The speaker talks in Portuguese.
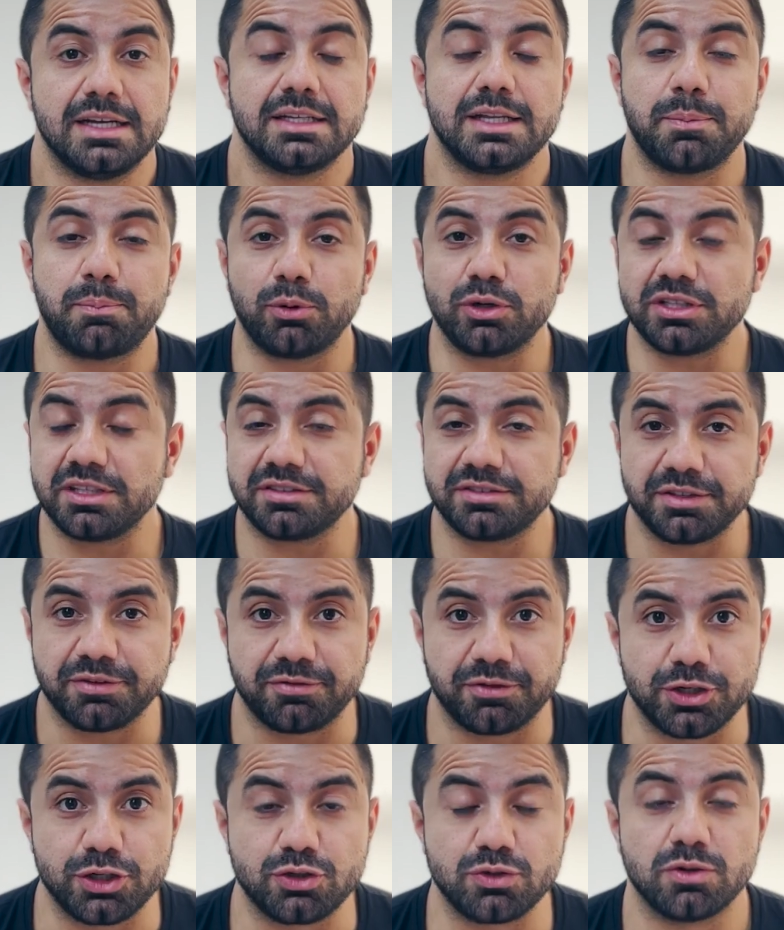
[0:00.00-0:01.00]
Depois desse
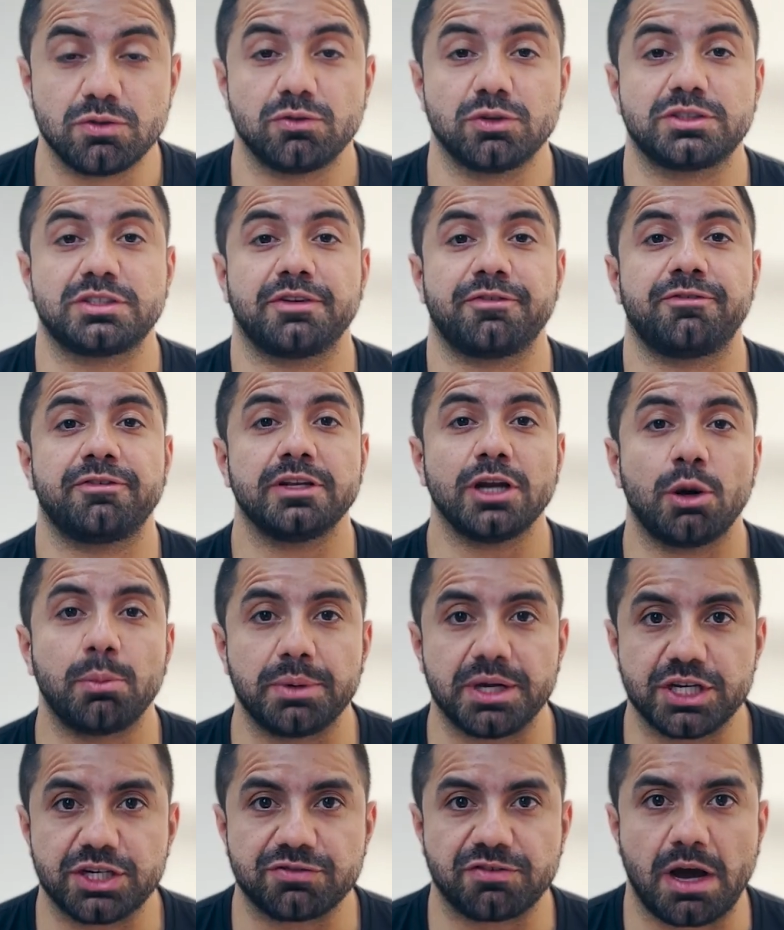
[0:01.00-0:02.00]
vídeo, você
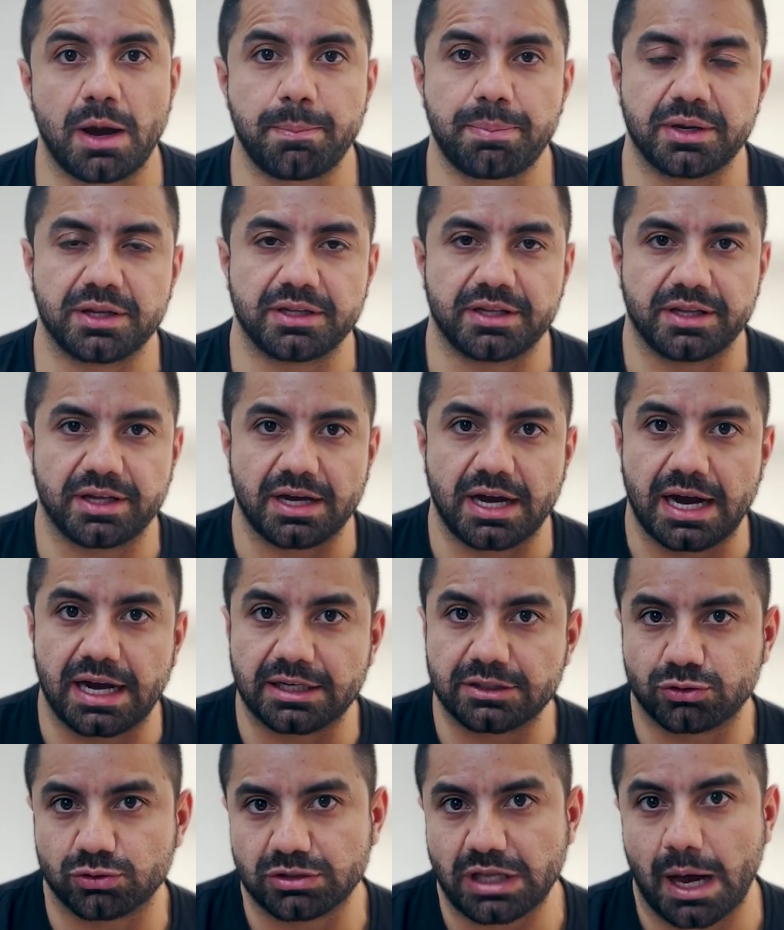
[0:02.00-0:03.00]
finalmente vai aprender a
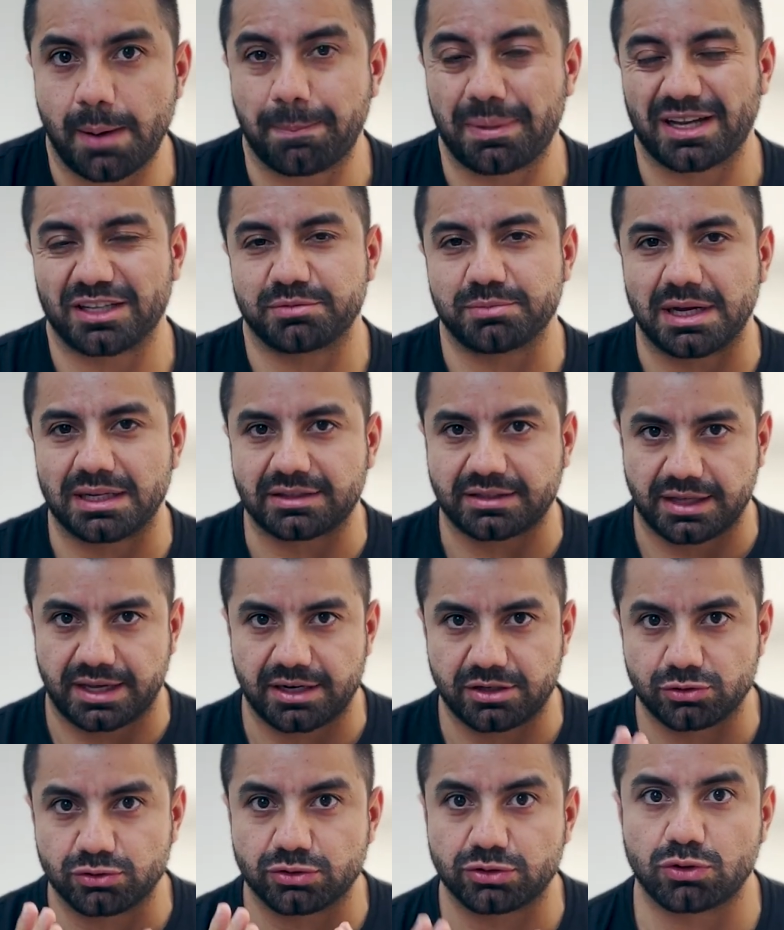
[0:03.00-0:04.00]
estudar para as
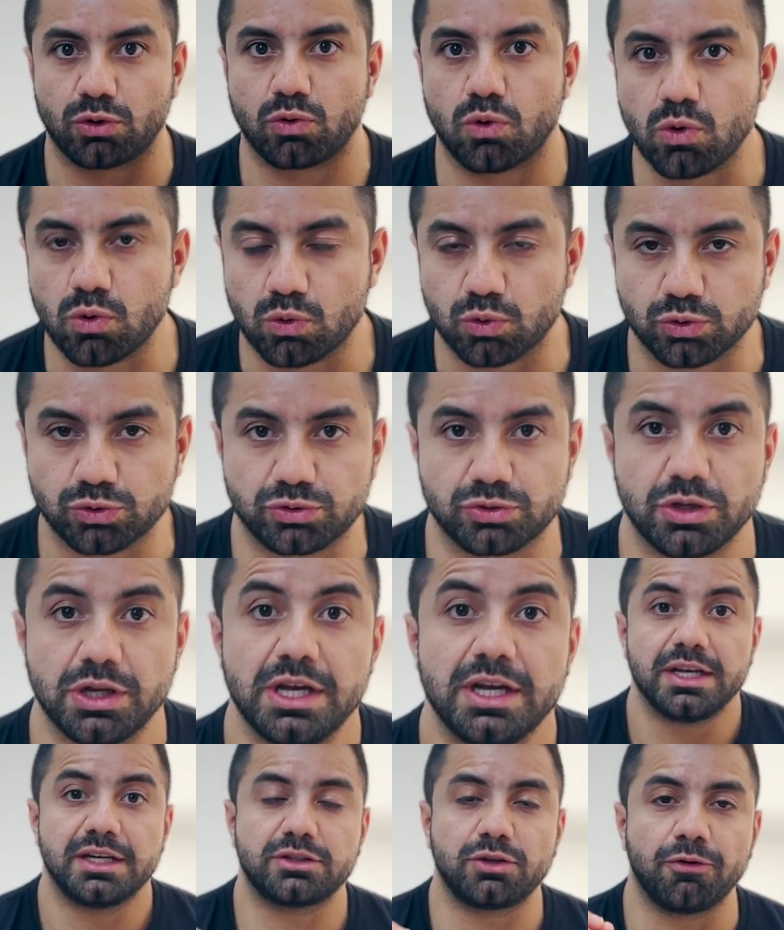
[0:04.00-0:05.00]
matérias do seu concurso.
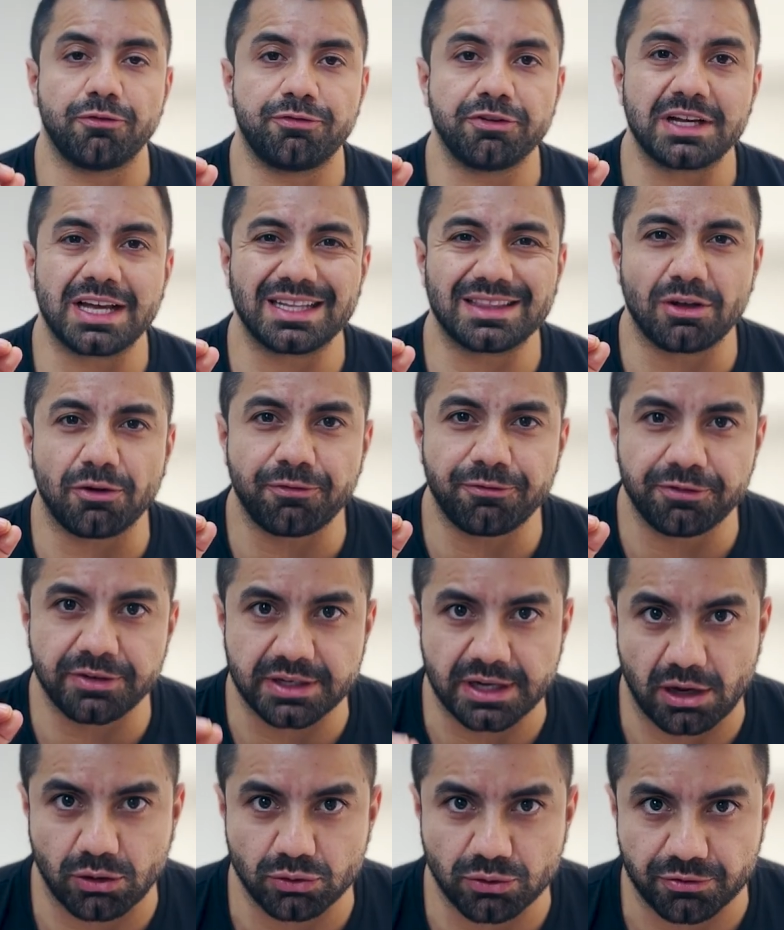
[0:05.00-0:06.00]
Então fica até o
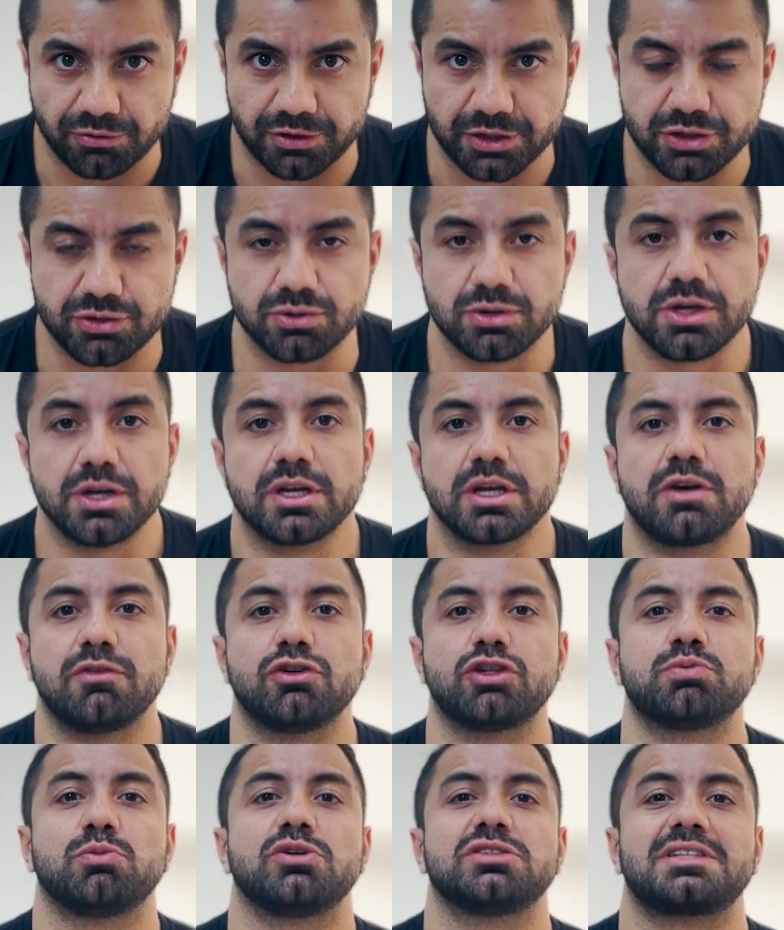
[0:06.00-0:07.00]
final do vídeo que eu
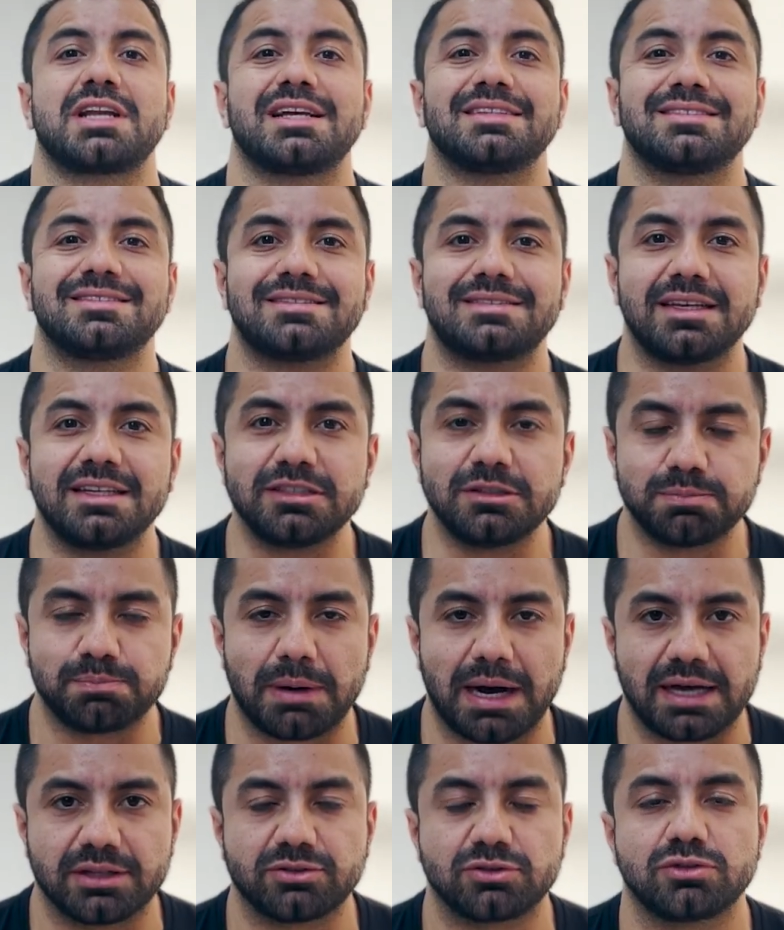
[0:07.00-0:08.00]
vou te mostrar seis
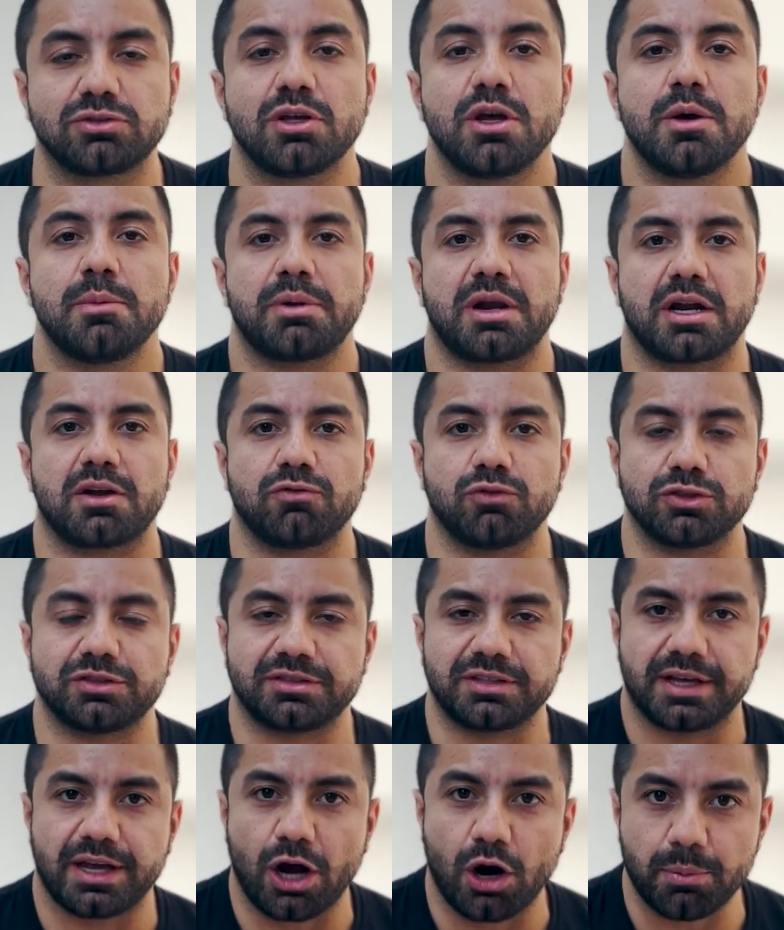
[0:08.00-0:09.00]
passos para que
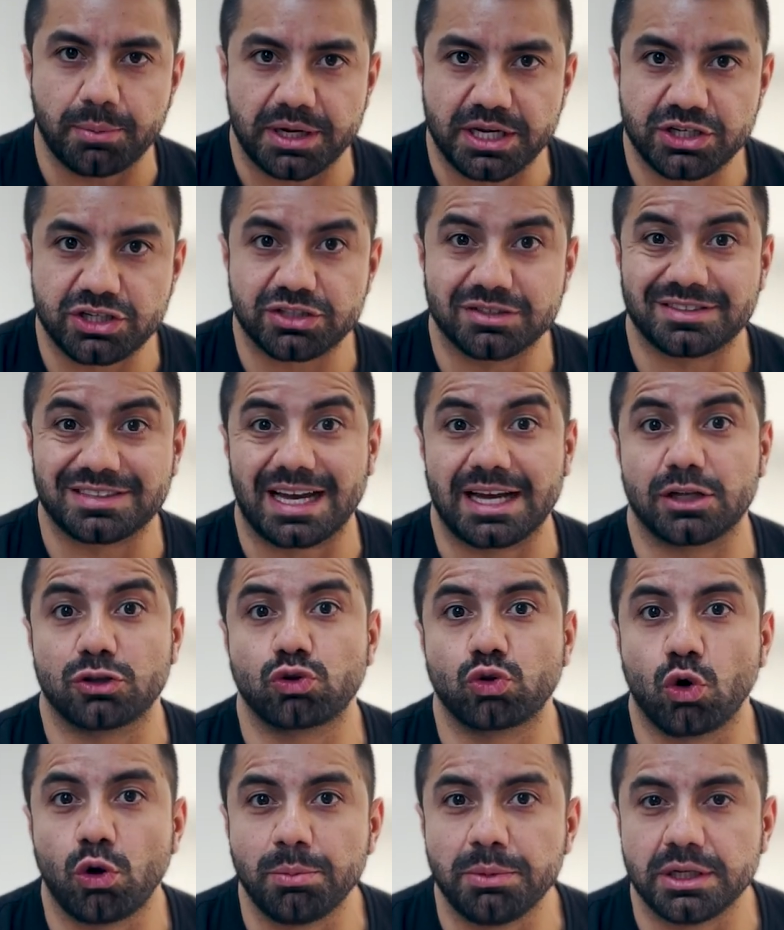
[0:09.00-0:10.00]
você realmente saia
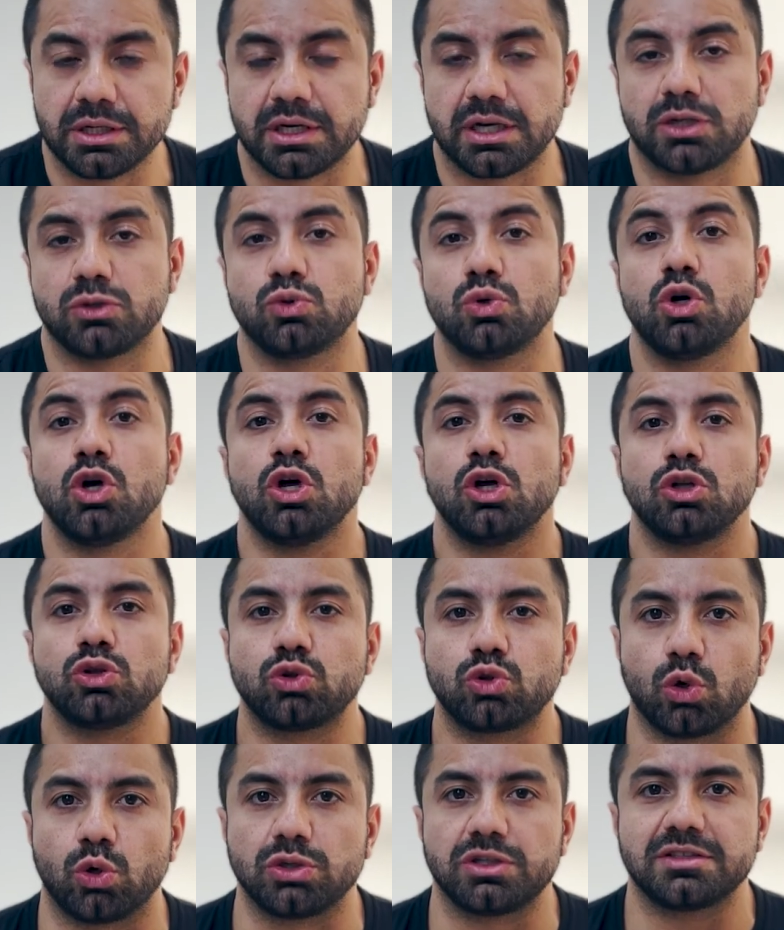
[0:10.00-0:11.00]
dominando
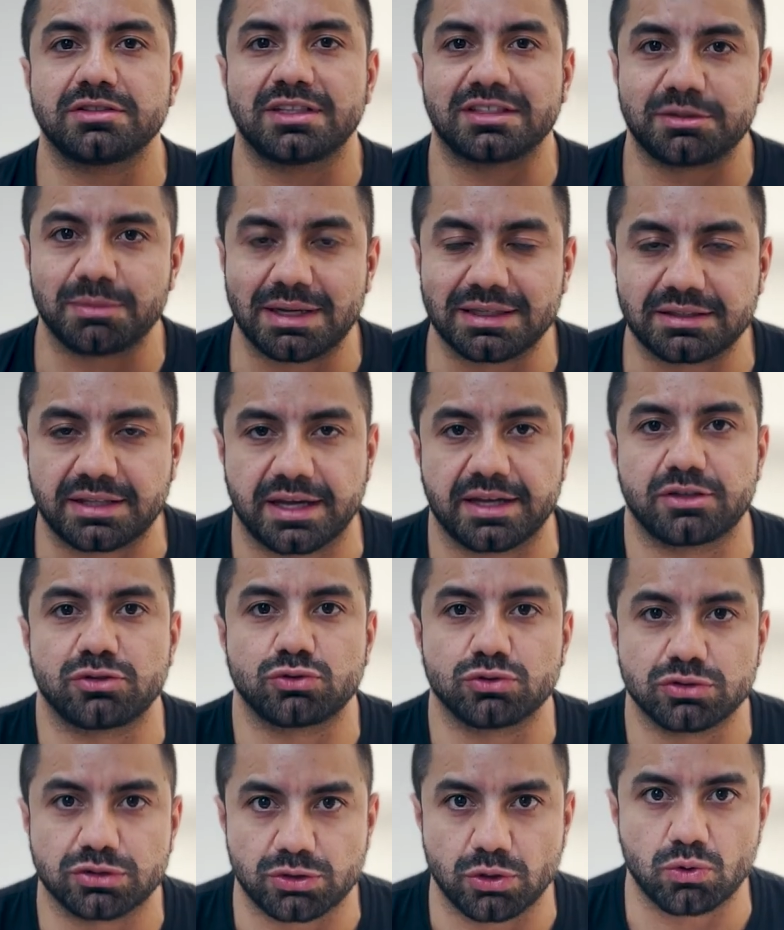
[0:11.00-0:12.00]
todas as matérias
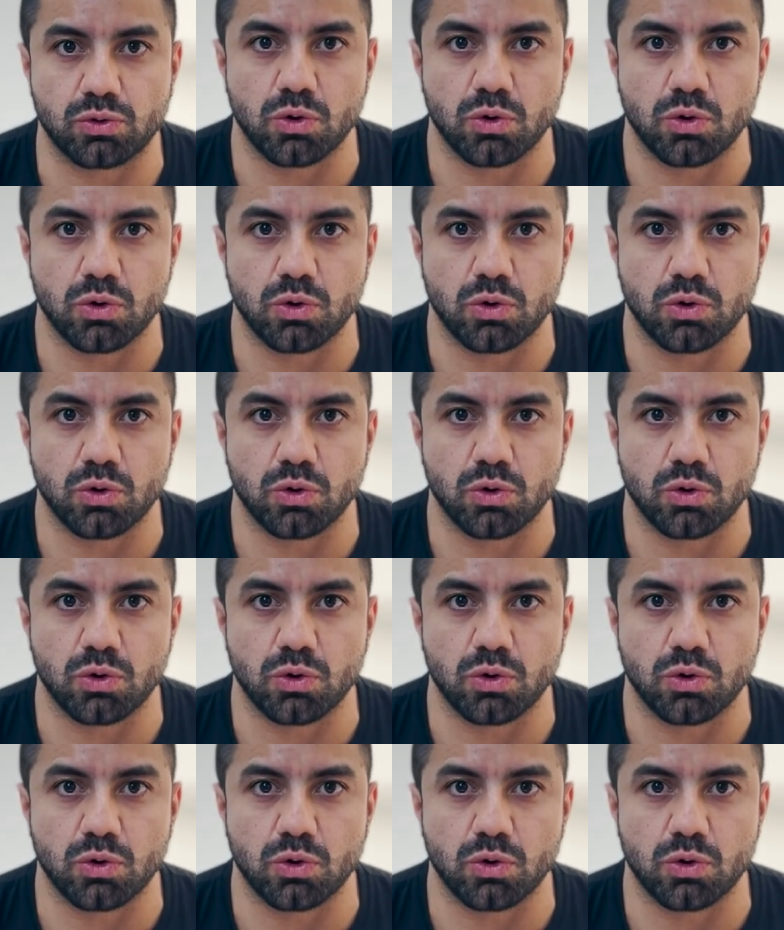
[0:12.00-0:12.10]
do seu